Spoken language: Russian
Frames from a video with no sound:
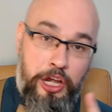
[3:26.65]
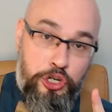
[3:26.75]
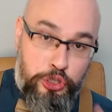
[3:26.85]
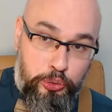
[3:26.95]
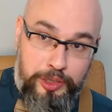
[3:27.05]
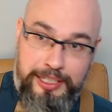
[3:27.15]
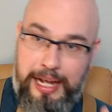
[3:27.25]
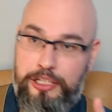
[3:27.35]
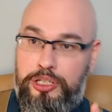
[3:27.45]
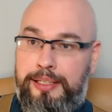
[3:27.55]
Что
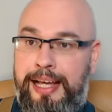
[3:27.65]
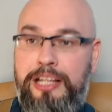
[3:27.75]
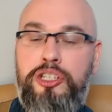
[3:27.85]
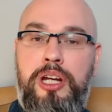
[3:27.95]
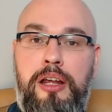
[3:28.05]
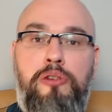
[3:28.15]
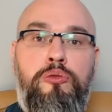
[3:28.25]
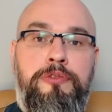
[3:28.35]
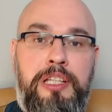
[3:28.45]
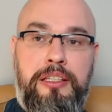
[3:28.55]
дальше? Дальше
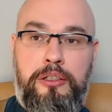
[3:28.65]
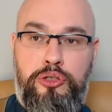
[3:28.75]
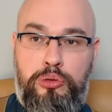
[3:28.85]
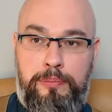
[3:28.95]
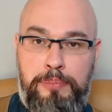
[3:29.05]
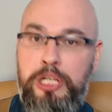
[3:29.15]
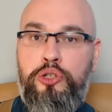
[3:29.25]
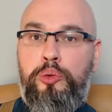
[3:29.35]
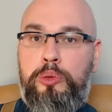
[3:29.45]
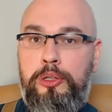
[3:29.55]
увидел, что
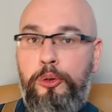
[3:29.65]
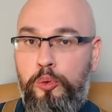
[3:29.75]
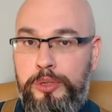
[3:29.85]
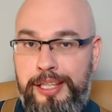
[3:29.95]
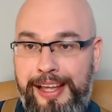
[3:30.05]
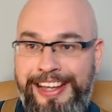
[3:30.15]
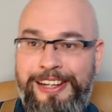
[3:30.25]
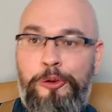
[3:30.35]
пишут люди,